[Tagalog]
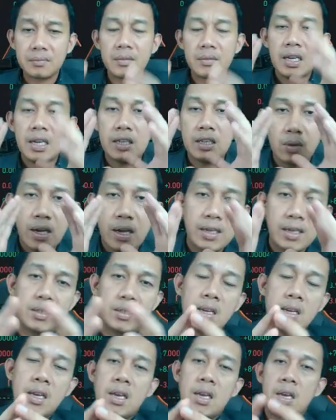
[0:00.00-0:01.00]
Ito
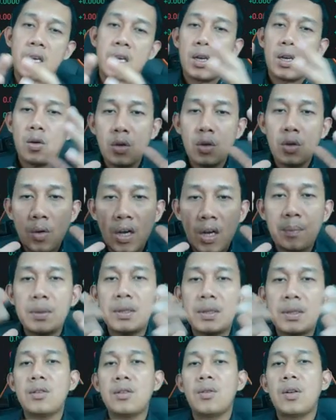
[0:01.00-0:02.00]
guys, kung yung
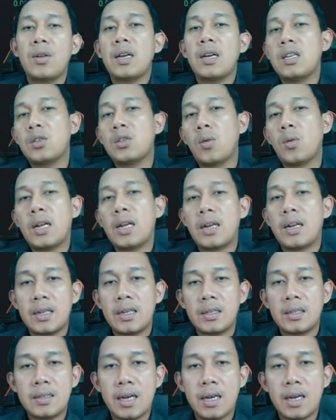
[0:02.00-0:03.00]
capital nyo lang is
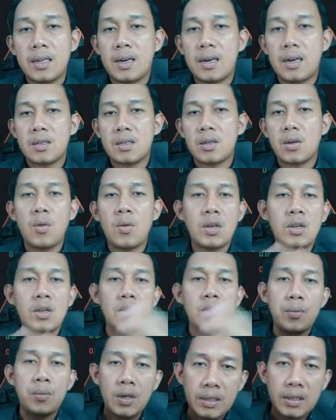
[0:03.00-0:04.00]
$100, huwag nyo
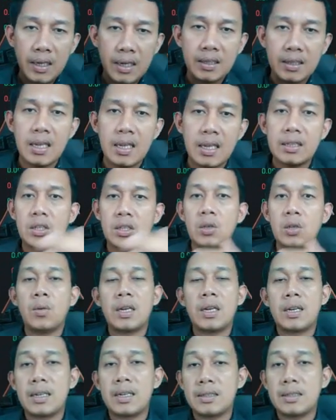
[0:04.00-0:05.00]
pong i-trade lahat yung
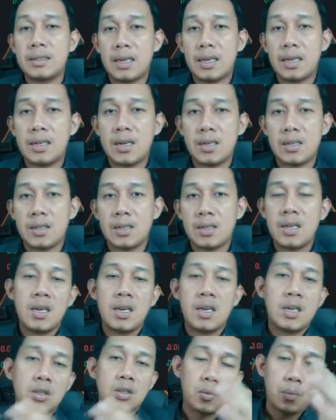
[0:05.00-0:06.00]
$100.
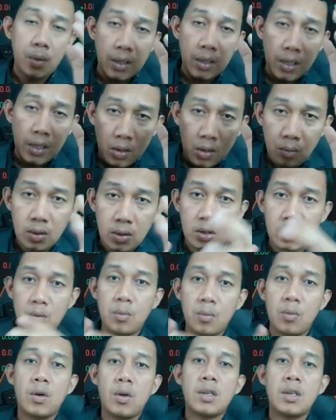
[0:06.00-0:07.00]
So, pwede nyo munang
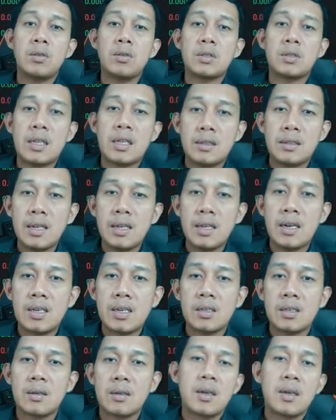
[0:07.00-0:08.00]
subukan yung $10
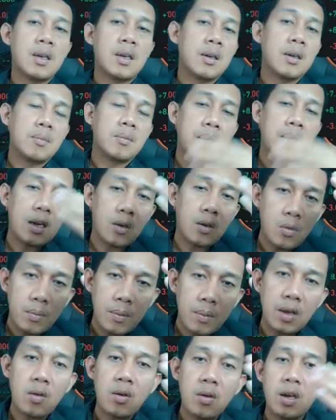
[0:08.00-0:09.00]
para kung
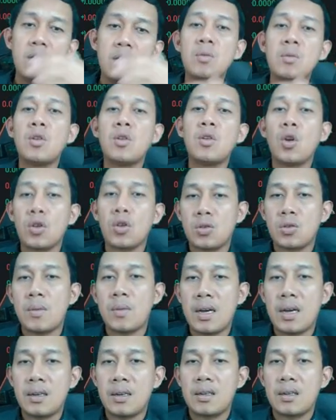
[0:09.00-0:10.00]
meron kayong loss
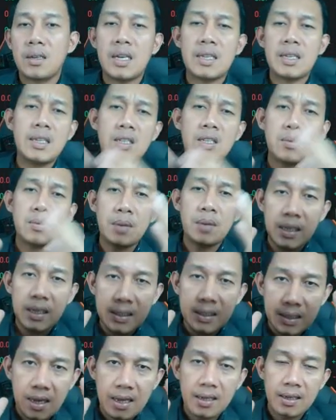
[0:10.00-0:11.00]
man, at least
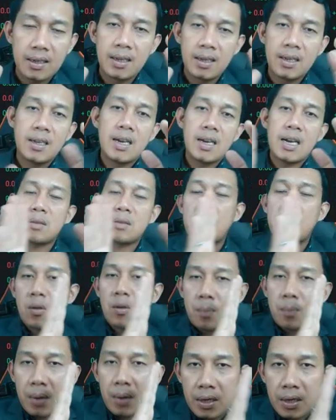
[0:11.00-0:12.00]
maliit lang, at
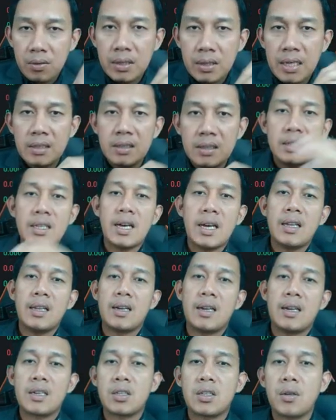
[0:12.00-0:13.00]
meron pa kayong $90
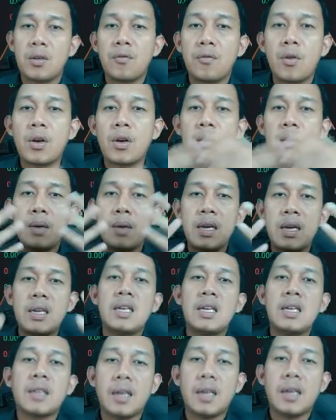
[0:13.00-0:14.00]
for
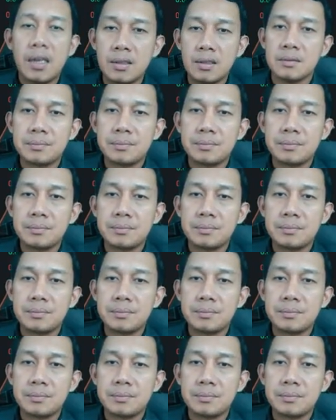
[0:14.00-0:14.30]
remaining trade.